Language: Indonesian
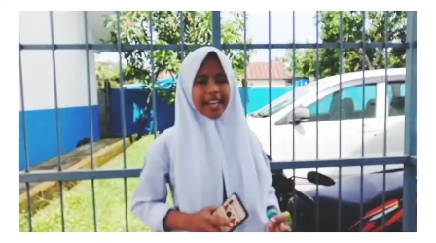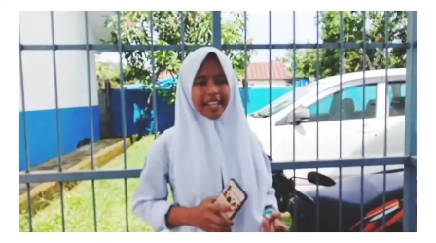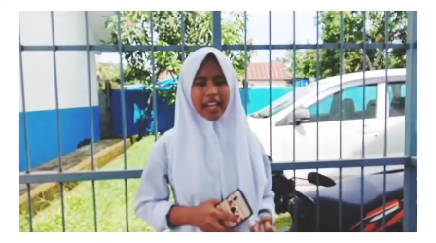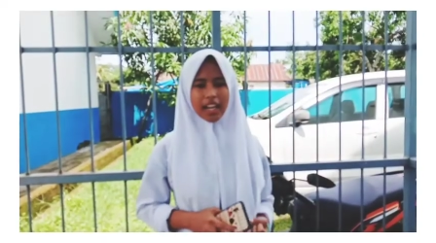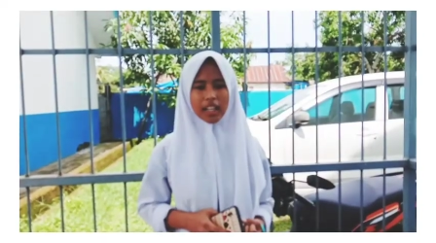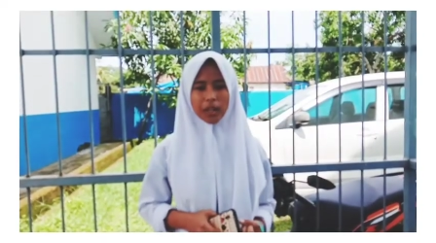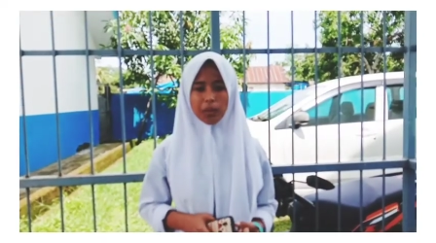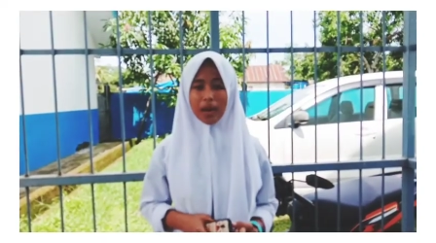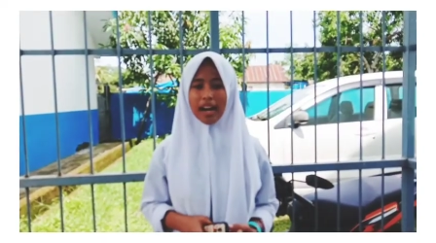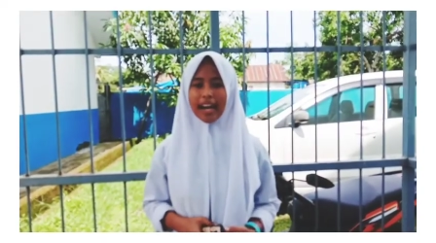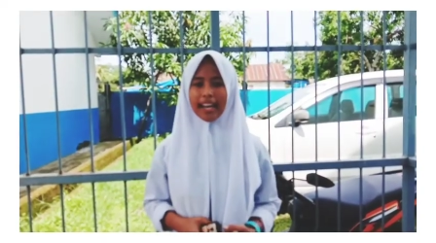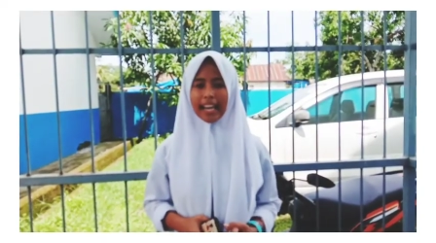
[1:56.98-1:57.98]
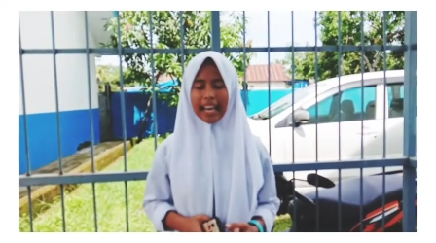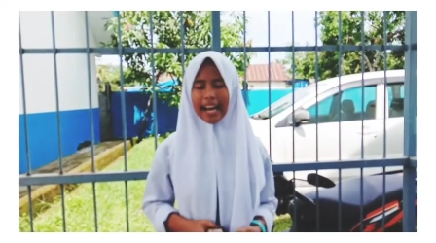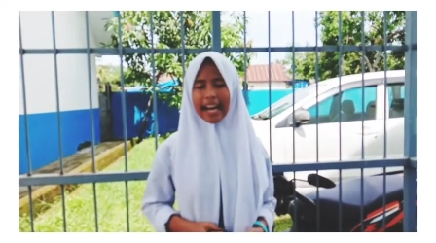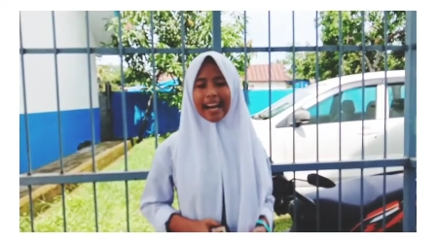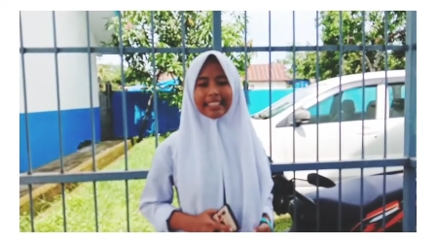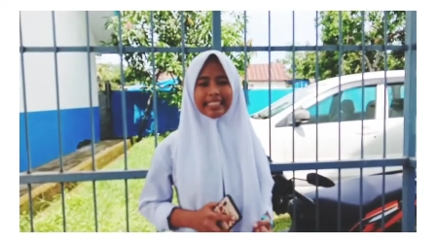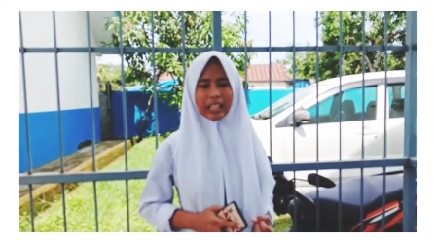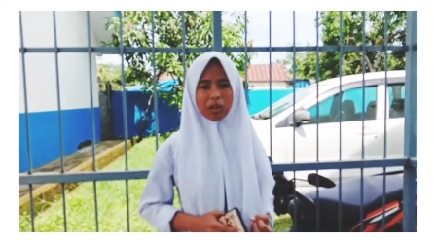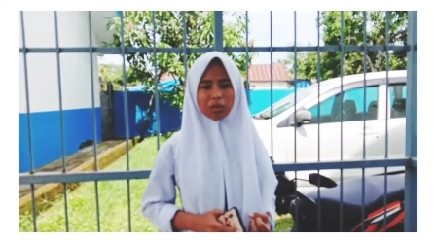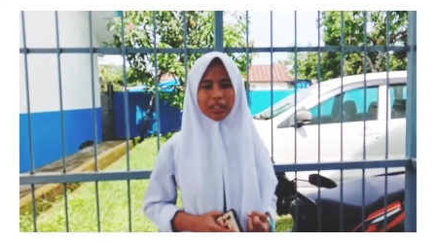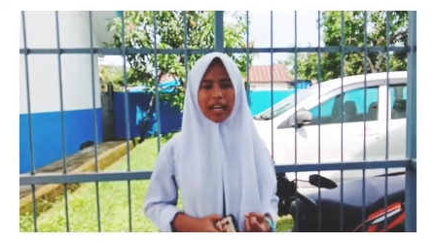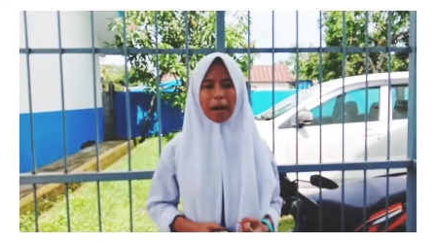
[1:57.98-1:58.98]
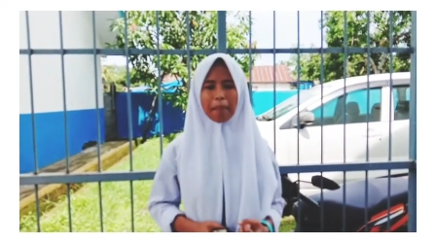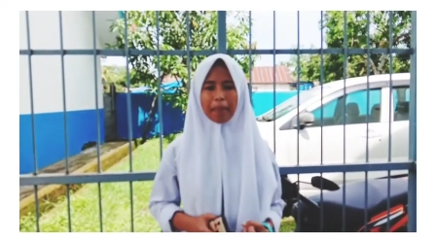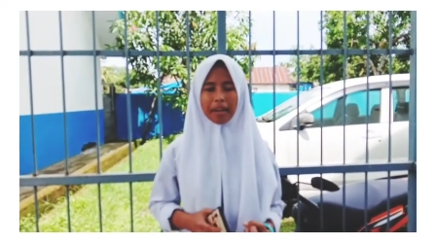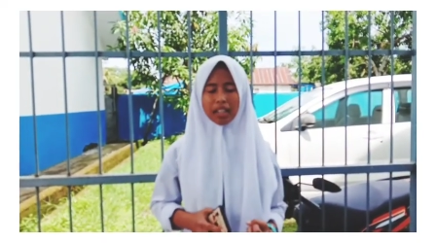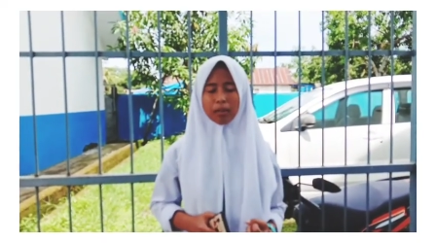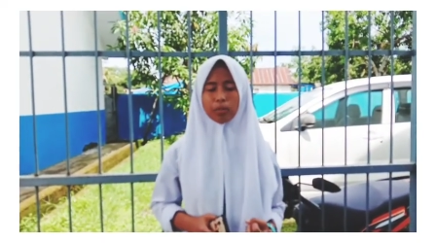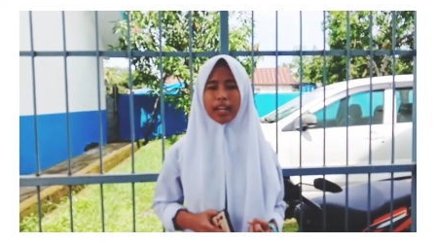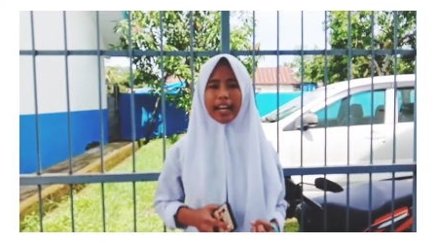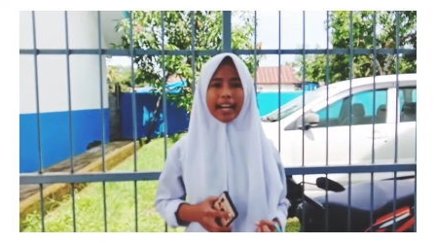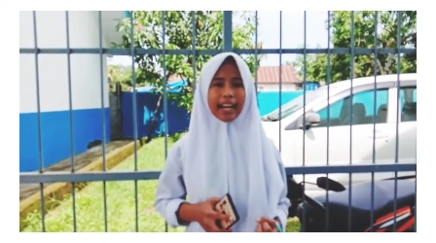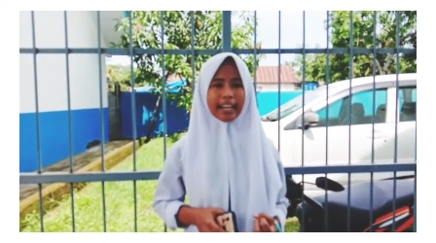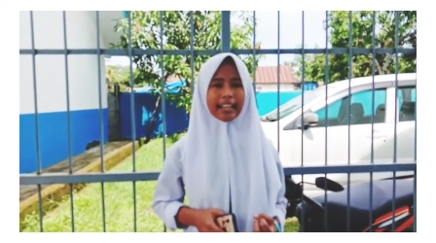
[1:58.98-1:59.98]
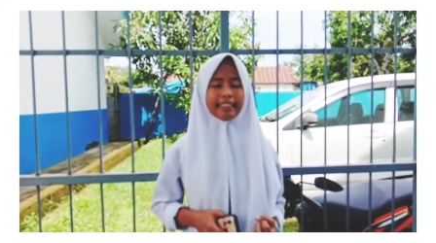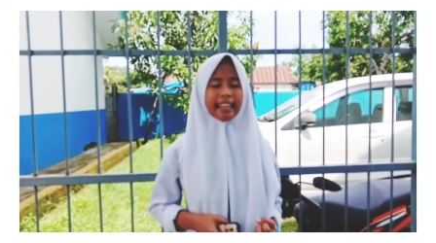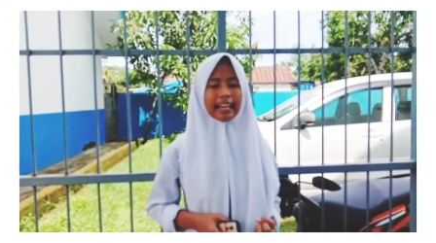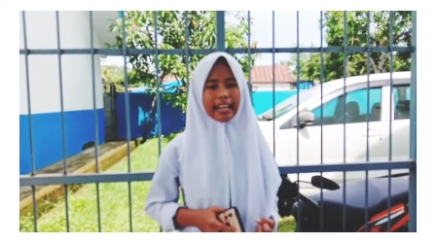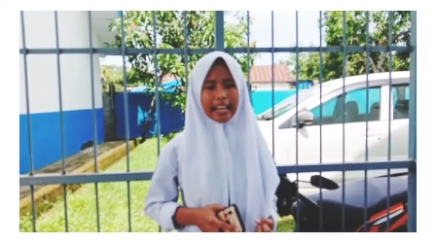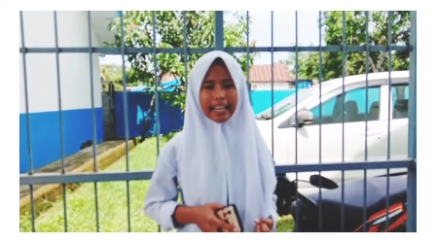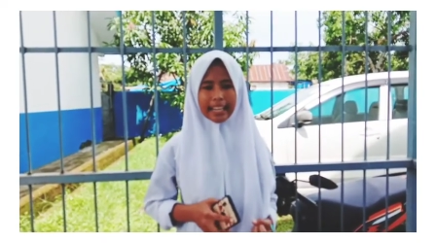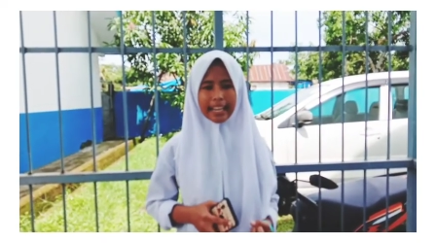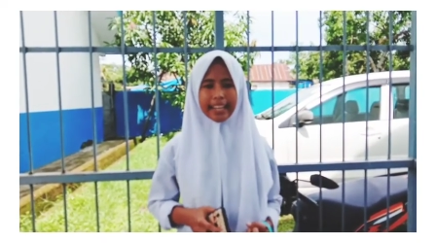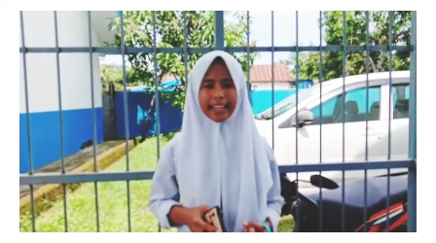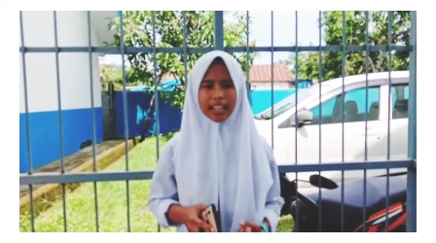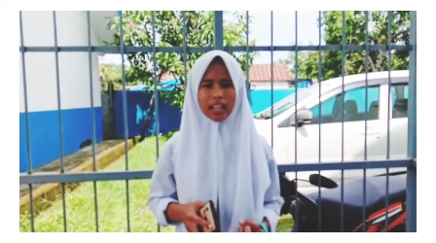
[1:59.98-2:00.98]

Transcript: Yang kedua adalah hasil usaha perkebunan karet dan lain-lain.